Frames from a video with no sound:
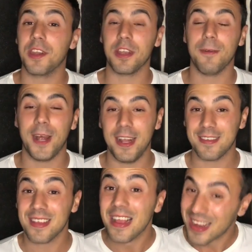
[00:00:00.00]

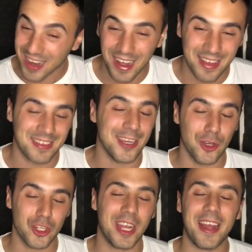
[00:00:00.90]
rivales
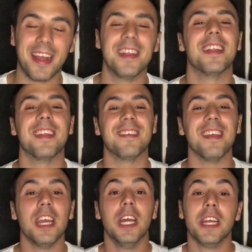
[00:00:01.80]
clásicos ya entre
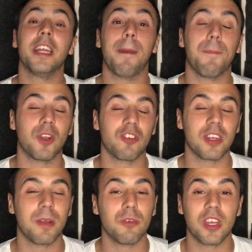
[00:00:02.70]
sí y es por eso que
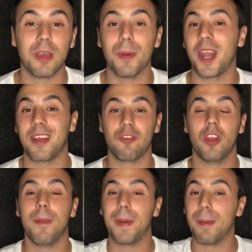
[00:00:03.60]
estamos aquí para
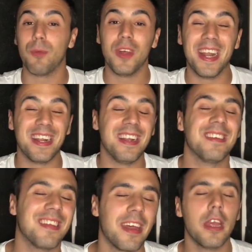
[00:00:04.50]
reaccionar, para poder
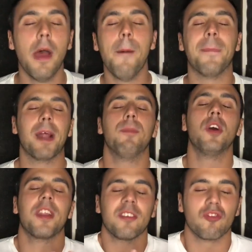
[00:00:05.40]
analizar, para
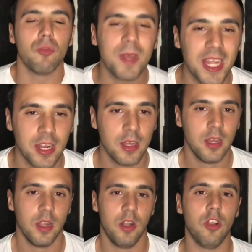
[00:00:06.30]
poder resumir
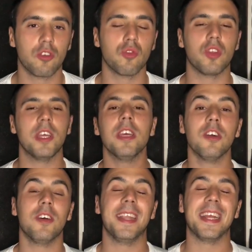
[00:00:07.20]
lo
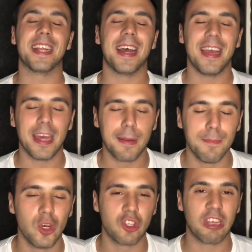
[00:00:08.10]
sucedido en esta
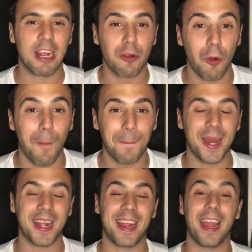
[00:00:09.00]
hermosa
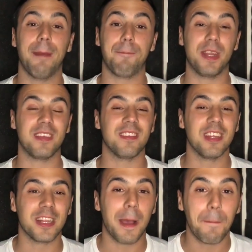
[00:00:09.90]
copa que
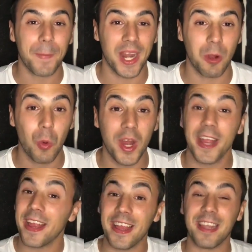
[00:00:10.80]
presenta
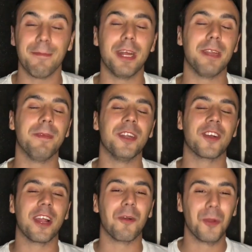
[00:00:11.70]
Paraguay y ni más ni menos
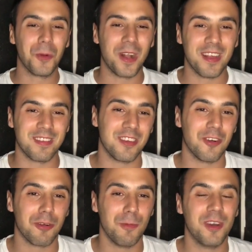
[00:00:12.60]
que con un clásico
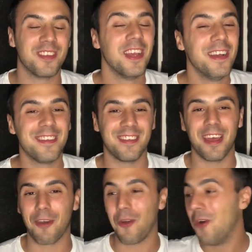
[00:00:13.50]
como es
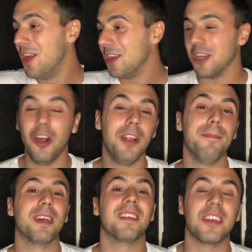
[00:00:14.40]
Cerro y
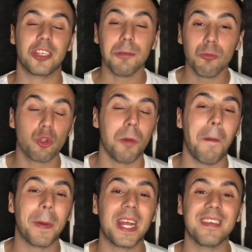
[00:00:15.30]
Olimpia. Así que sin mucho
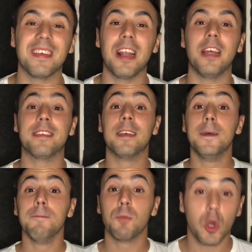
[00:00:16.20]
más para decirles,
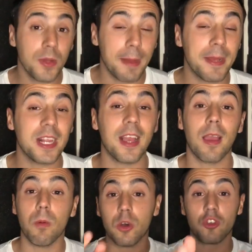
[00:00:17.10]
Obviamente
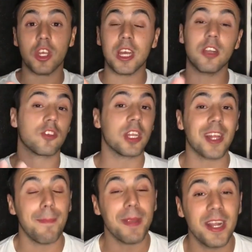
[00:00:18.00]
que vos, si que nos
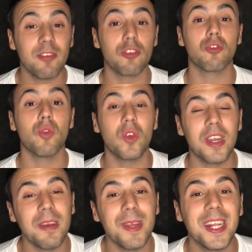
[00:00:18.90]
estás mirando,
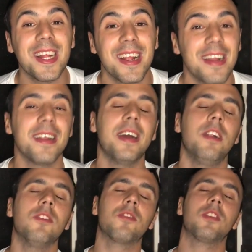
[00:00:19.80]
suscríbete al
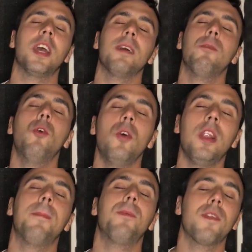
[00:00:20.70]
canal, no seas
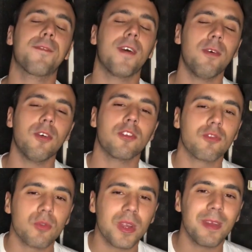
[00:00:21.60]
bola, por favor,
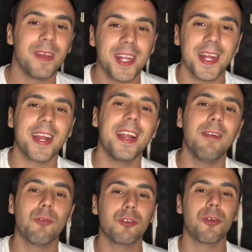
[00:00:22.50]
suscríbete al
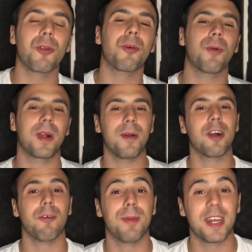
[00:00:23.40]
canal, botón rojo acá
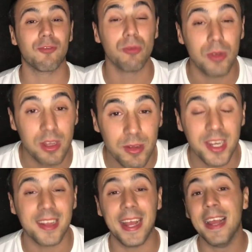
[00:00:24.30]
abajo para
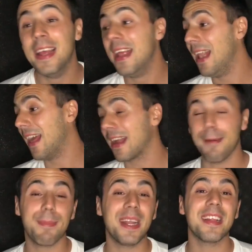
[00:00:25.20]
suscribirte, la
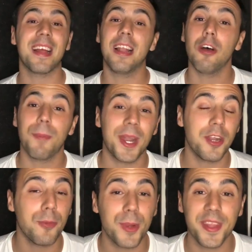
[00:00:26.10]
campanita al lado para
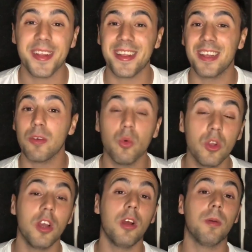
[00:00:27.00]
no perderte
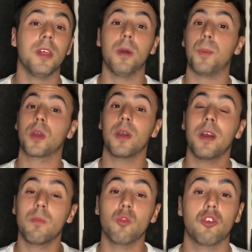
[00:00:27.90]
ninguno de los videos porque va a
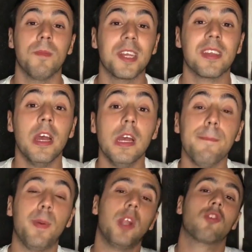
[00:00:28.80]
haber mucho más,
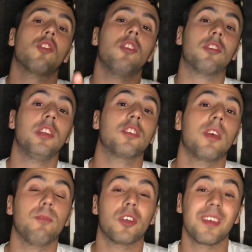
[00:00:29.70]
pero solo si nos
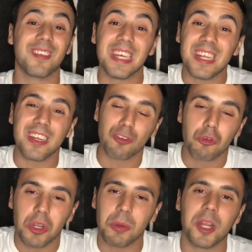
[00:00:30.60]
apoyás y te
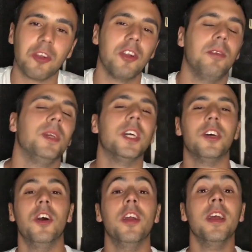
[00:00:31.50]
suscribís con el video
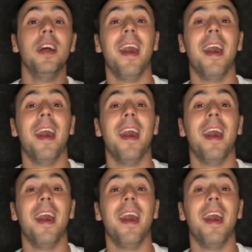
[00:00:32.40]
de hoy.